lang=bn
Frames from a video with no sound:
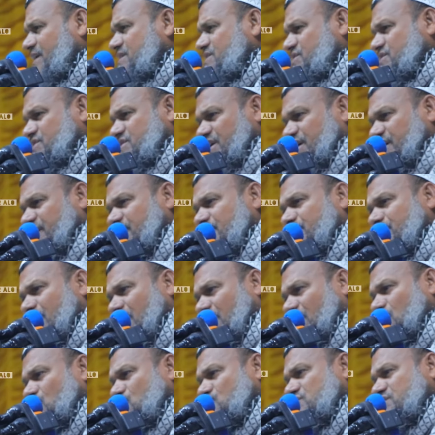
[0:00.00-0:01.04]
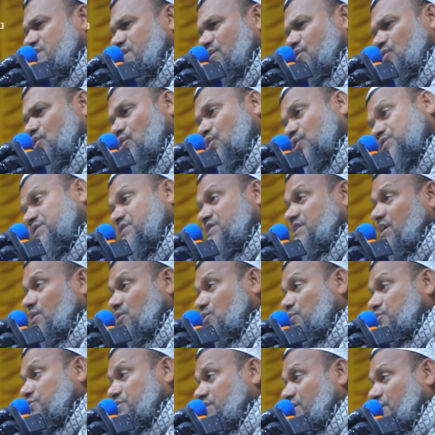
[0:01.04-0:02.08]
এক শ্রেণীর মানুষকে হত্যা
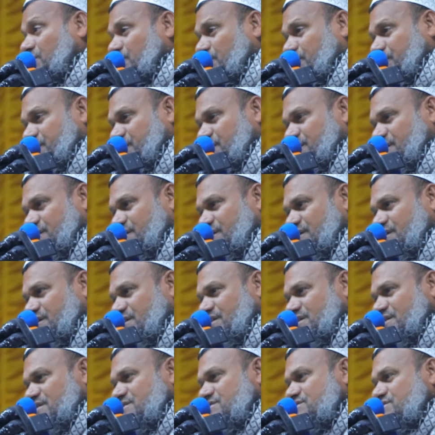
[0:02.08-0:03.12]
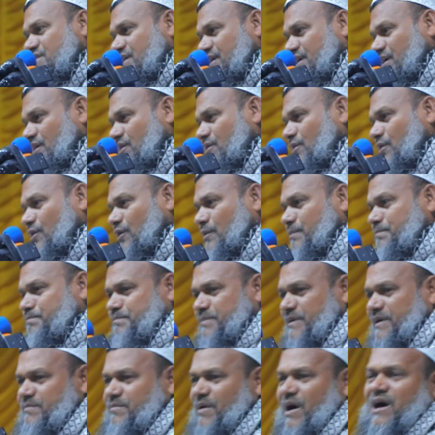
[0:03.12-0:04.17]
করতে হয় সেটা হলো
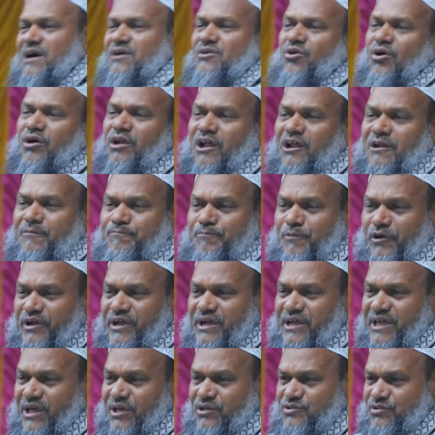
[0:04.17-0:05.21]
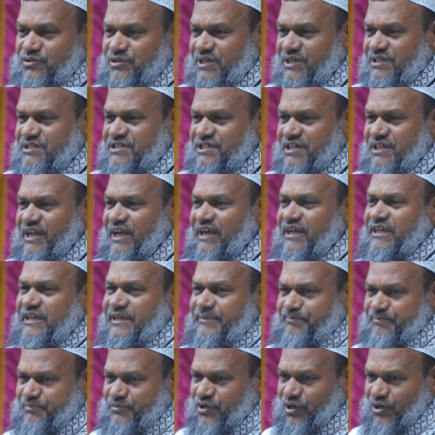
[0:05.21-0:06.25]
বিবাহ করার পরে কে যদি জেনায়
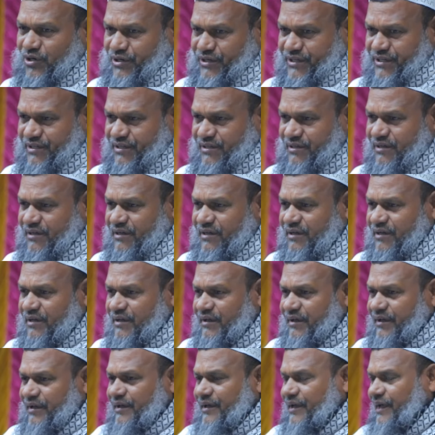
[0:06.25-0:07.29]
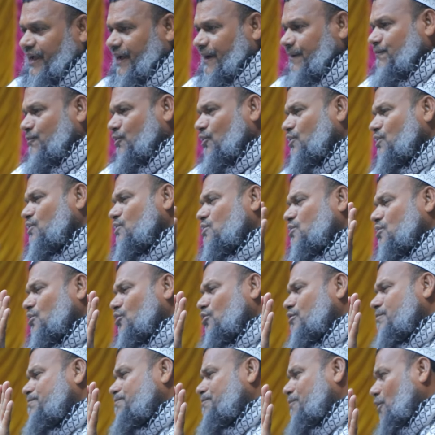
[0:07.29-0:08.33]
লিপ্ত হয় এমন
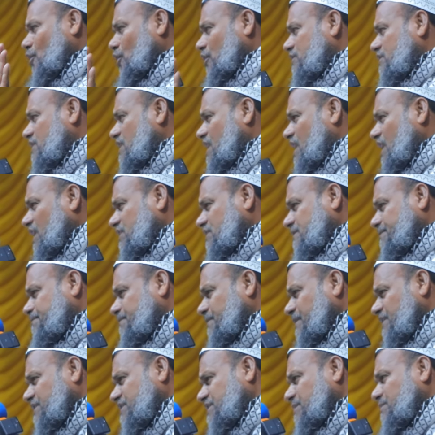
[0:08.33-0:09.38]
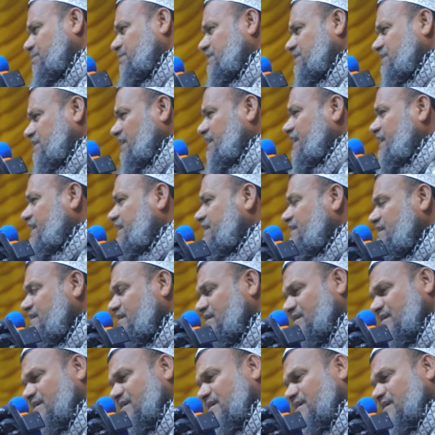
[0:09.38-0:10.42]
কোনো পদঘাট পৃথিবীতে নেই
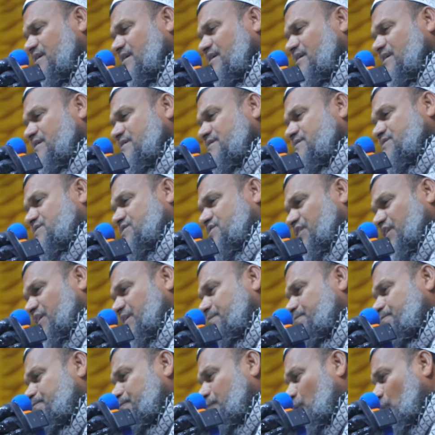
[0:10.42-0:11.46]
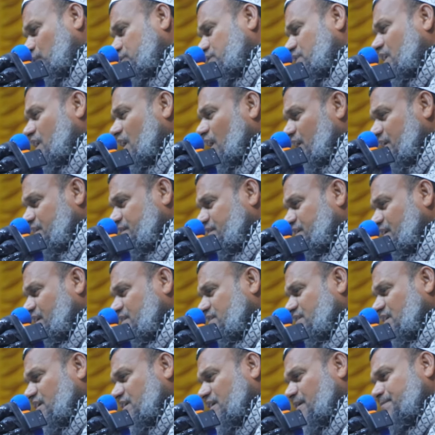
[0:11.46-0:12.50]
যেই পদঘাট দিয়ে
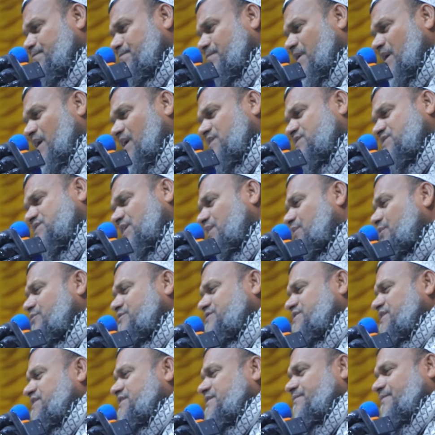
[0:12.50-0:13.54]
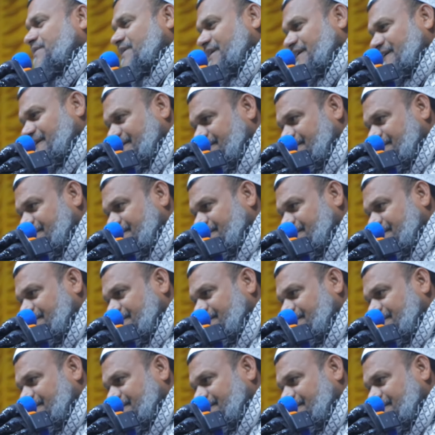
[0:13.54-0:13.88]
তাকে বাঁচানো যেতে পারে